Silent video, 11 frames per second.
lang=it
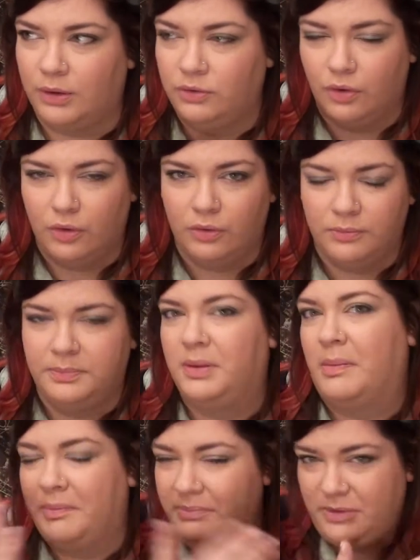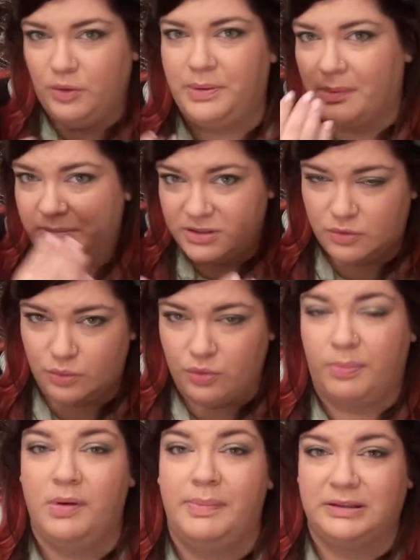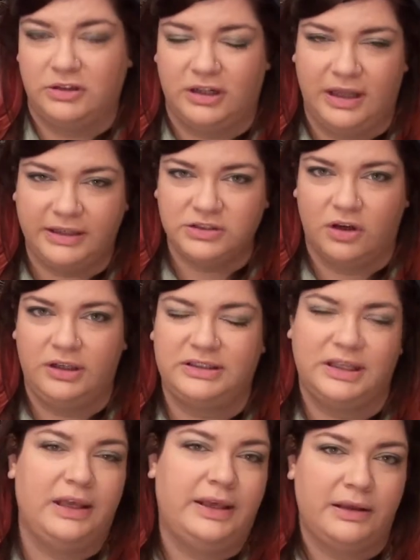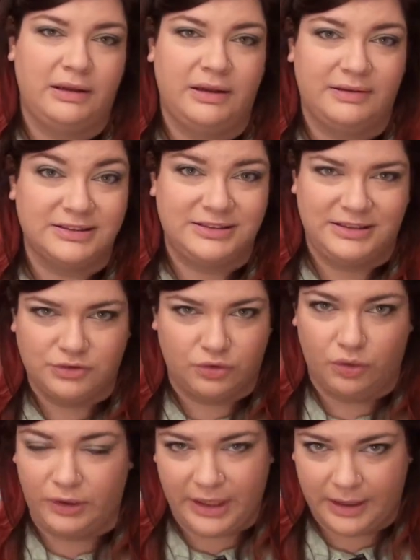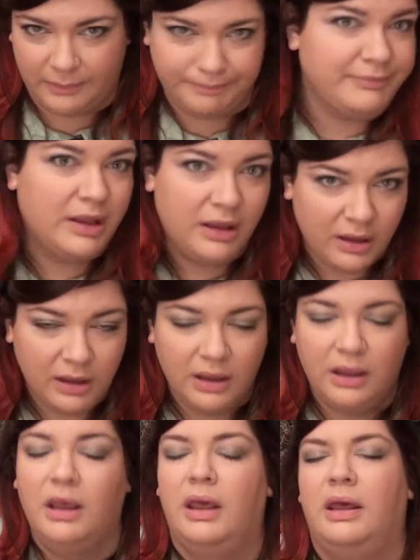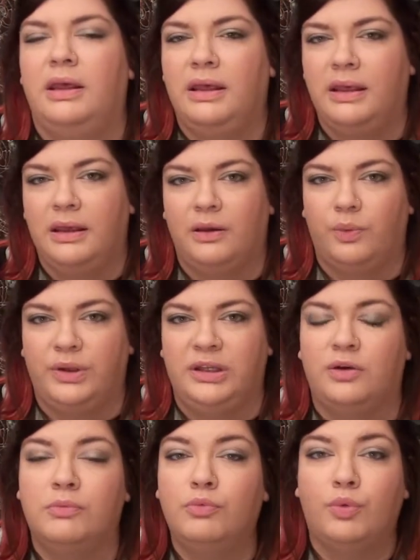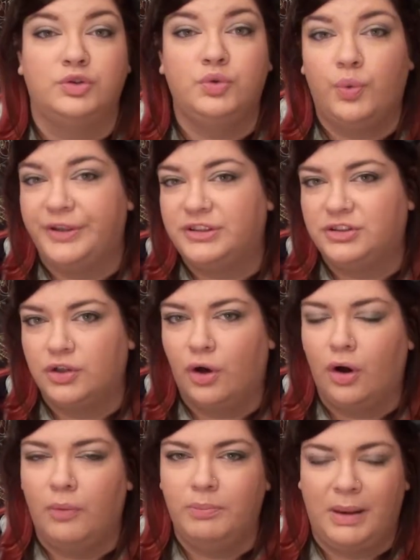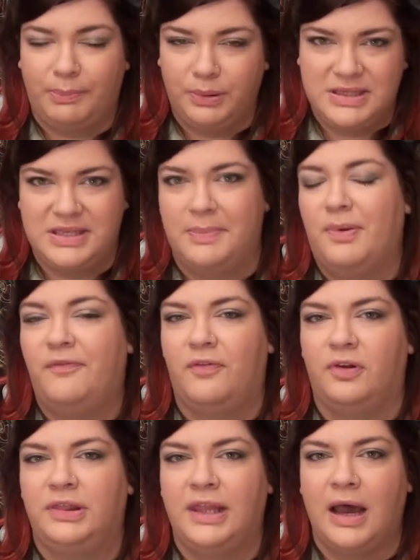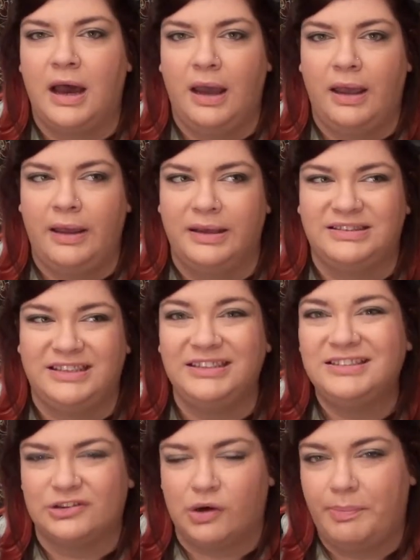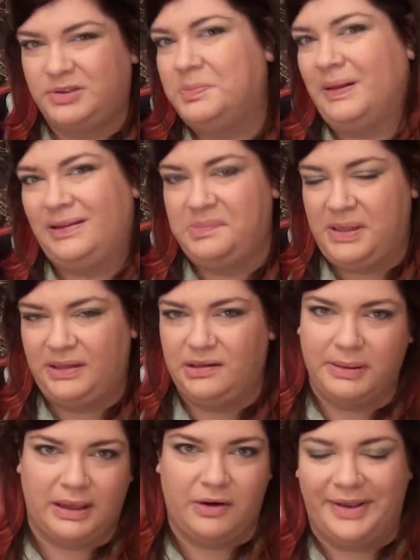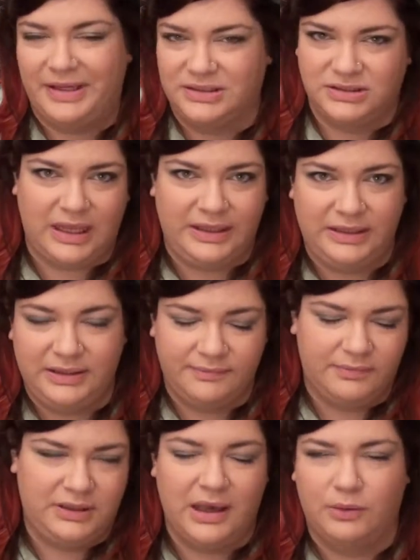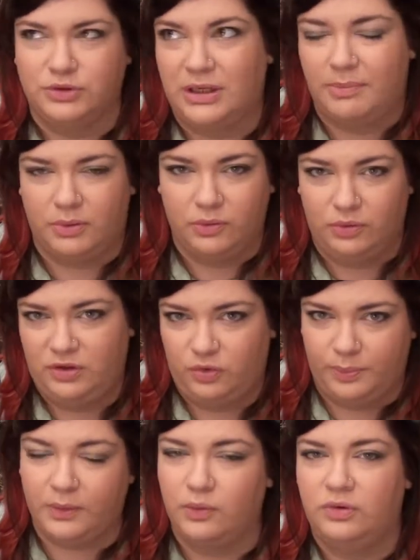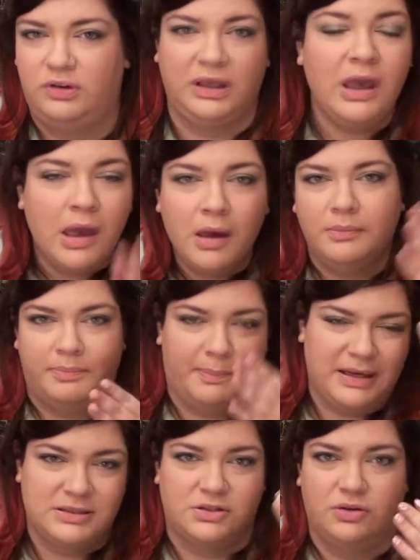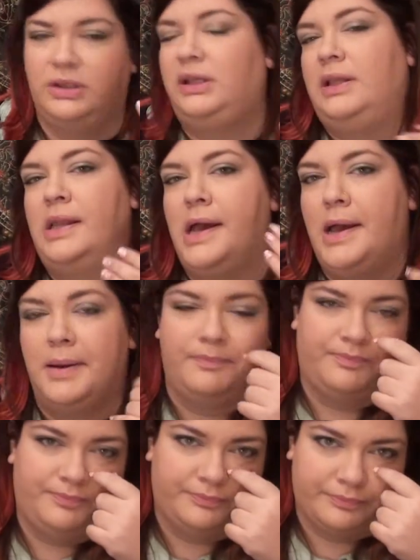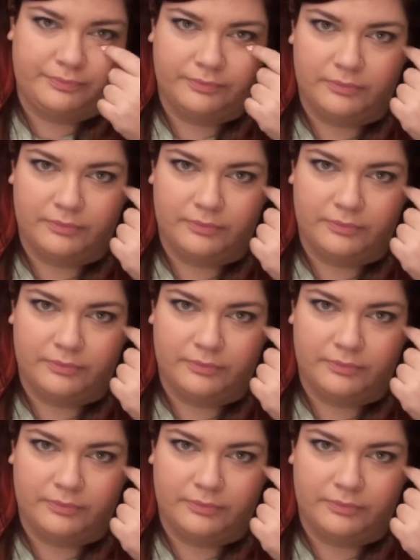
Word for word: quando io prima mi strucco poi passo il Clarisonic e le testine sono nere e quindi comunque su questo la pulizia profonda eh, senza troppi sbattimenti perché non è che stai lì a usare prodotti su prodotti passo il, ehm,